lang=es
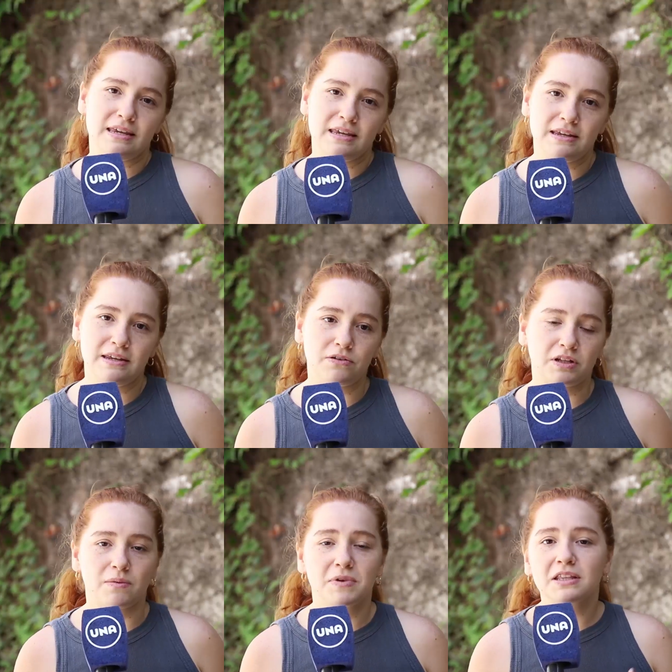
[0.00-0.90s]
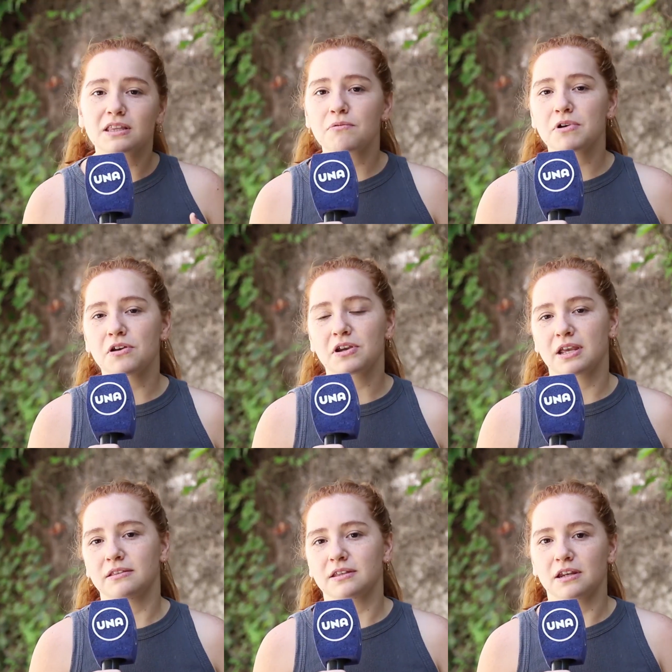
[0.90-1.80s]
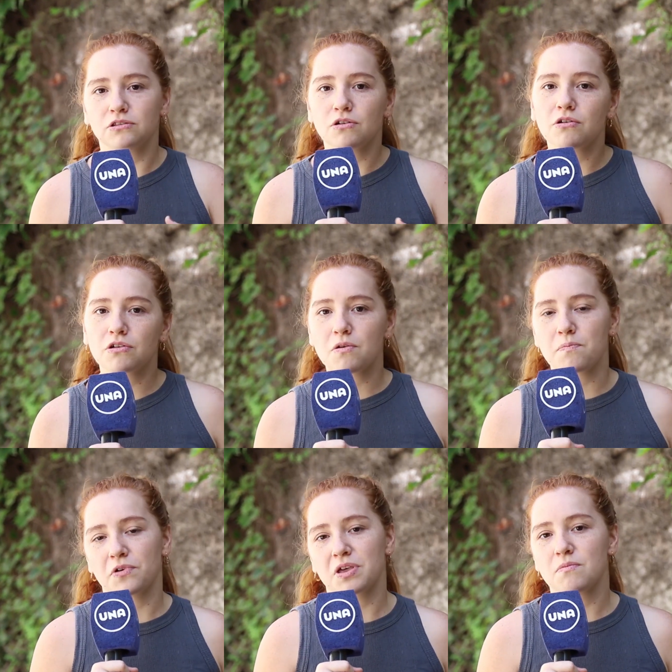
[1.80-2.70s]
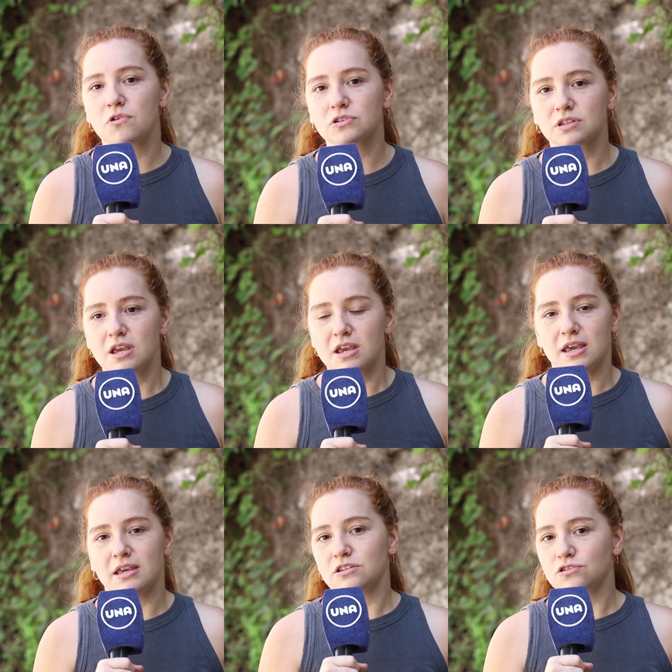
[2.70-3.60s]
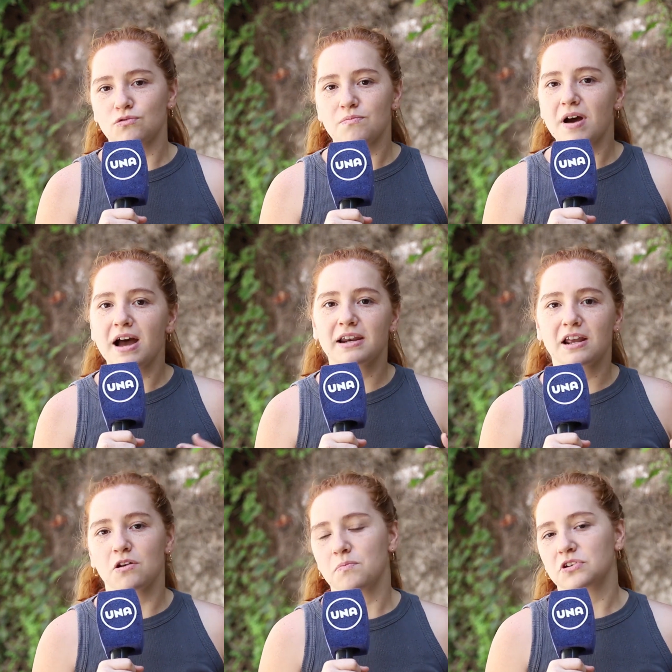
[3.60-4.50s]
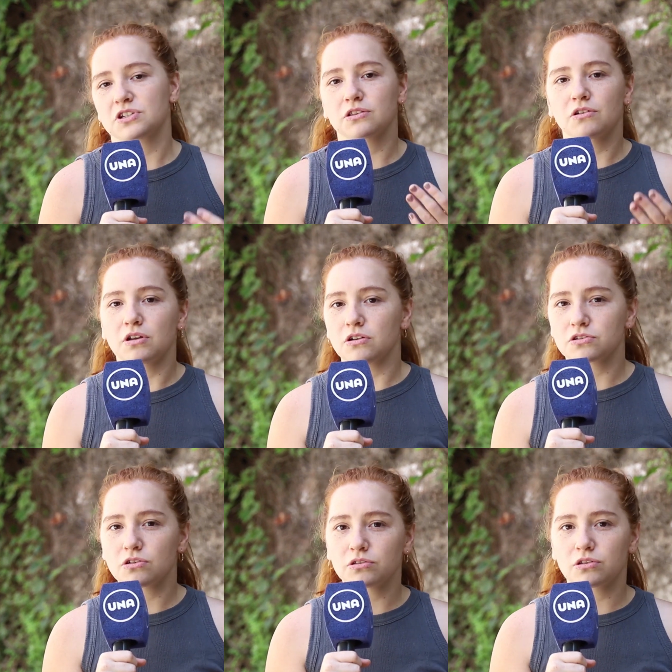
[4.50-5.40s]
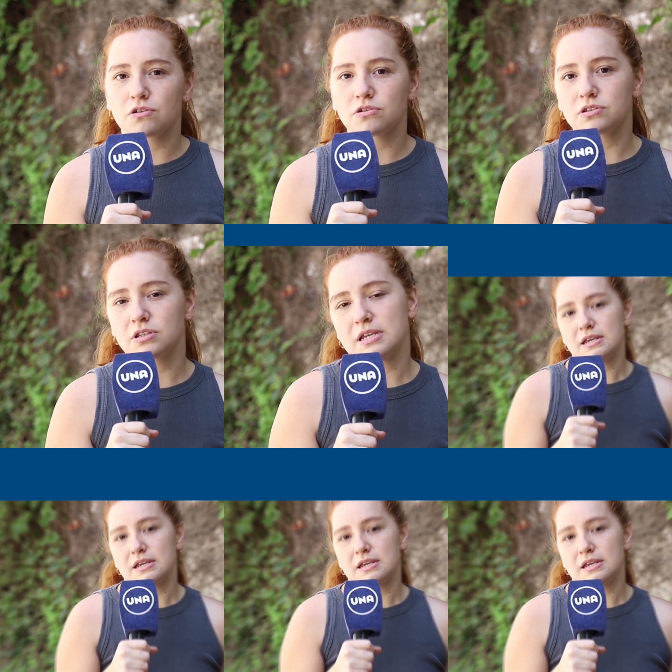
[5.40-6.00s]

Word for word: y lo que también está bueno es que entre todos podemos eh, sumar a los proyectos de los otros.